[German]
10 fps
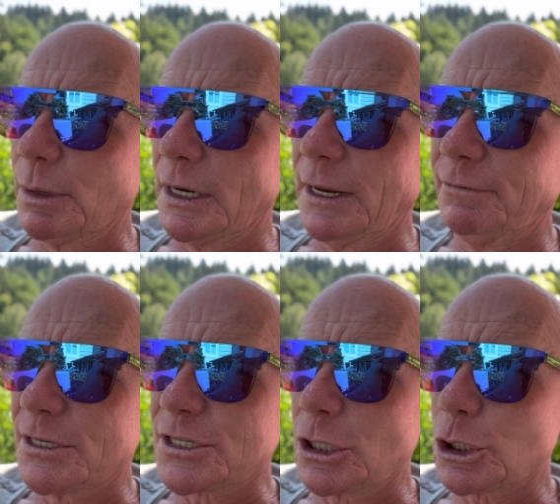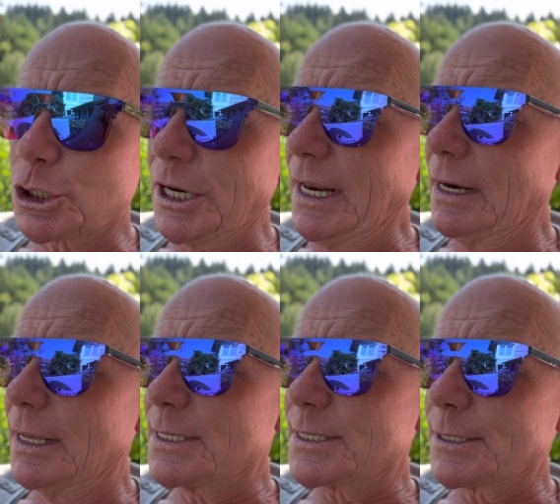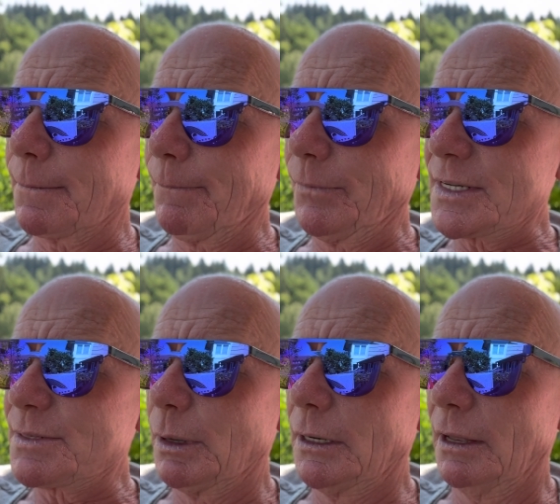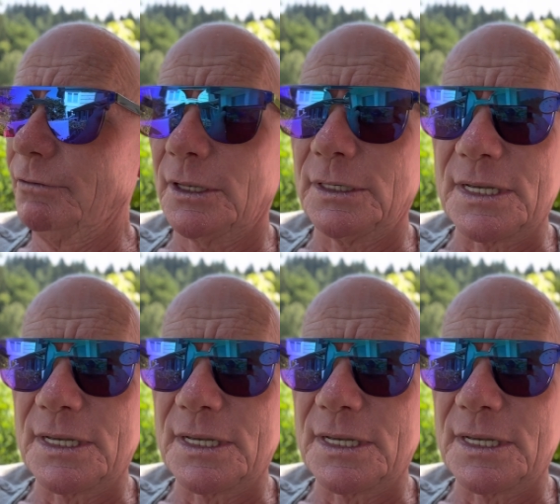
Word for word: man etwas stehen lässt, dass man einfach einen